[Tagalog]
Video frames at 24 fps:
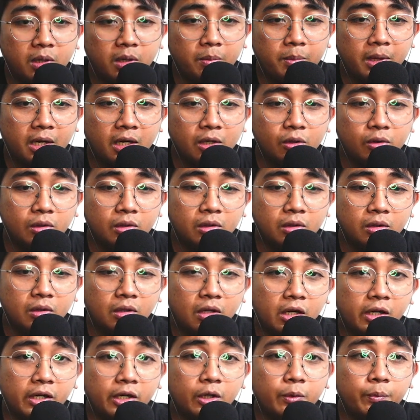na meron
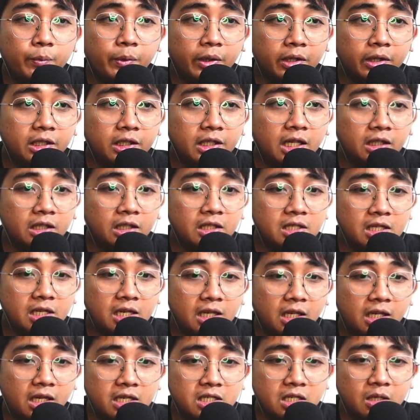or pwede natin
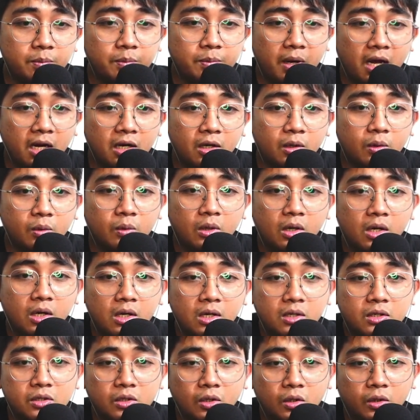sila guys i-follow.
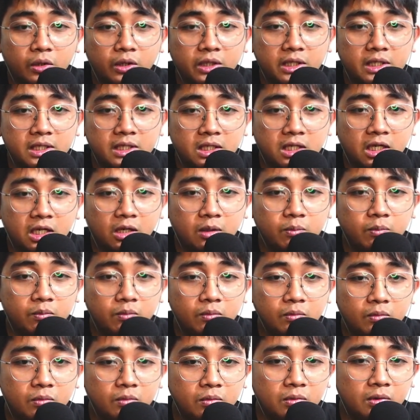So, easygame
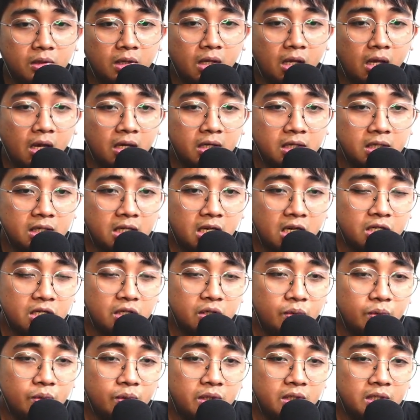slash
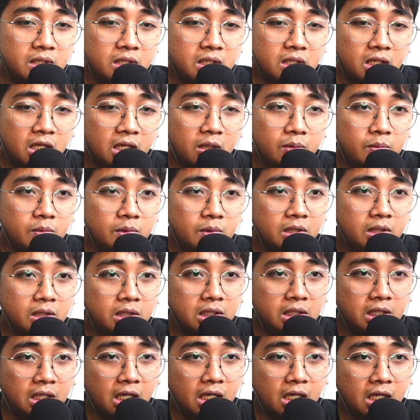news, easygame
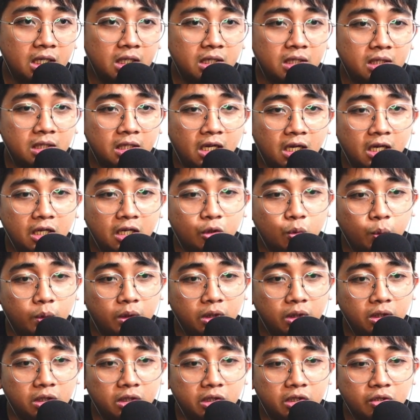en, then
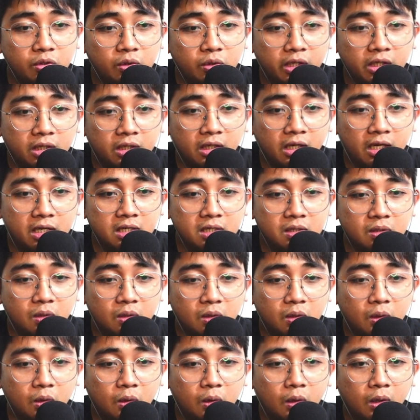Twitter. So, ayan guys.
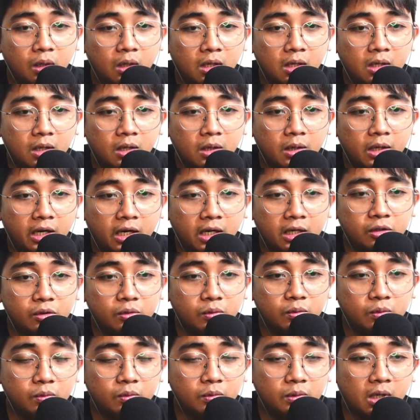So, ayan
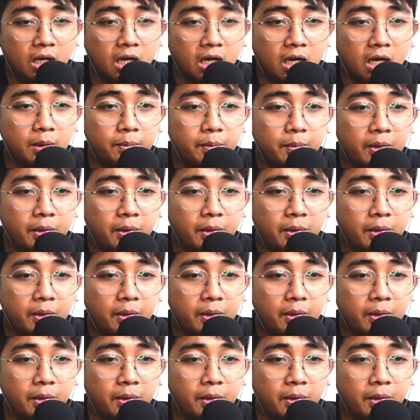yung uh,